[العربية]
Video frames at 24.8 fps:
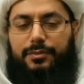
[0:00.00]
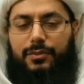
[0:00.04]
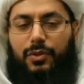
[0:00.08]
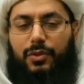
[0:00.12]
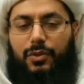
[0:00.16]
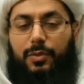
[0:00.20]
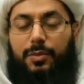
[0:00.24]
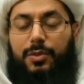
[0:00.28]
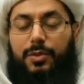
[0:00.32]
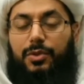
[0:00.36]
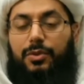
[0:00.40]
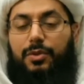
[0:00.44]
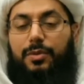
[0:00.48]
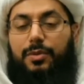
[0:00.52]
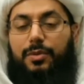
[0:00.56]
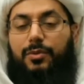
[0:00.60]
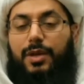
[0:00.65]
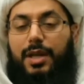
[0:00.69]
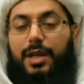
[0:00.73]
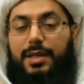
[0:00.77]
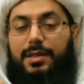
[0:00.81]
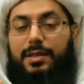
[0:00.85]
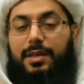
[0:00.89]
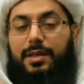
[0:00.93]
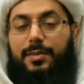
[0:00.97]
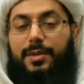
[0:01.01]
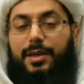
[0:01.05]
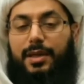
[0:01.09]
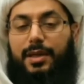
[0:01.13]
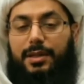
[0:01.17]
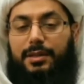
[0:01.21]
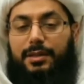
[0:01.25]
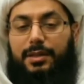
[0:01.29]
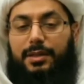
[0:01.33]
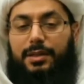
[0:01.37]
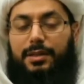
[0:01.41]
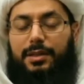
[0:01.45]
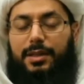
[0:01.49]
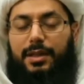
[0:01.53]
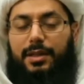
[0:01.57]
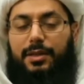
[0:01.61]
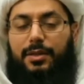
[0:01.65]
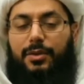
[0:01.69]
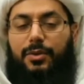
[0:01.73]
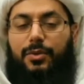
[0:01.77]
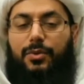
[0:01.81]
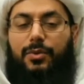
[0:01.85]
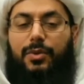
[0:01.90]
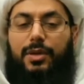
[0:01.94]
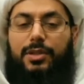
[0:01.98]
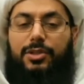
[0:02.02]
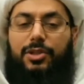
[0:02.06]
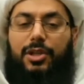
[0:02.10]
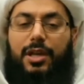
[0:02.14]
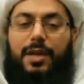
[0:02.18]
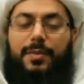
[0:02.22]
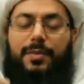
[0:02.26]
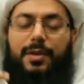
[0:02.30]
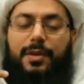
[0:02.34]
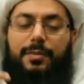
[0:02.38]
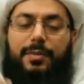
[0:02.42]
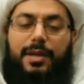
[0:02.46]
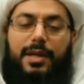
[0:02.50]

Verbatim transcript: ومن دون مناسبة أيضا يعني هو جابها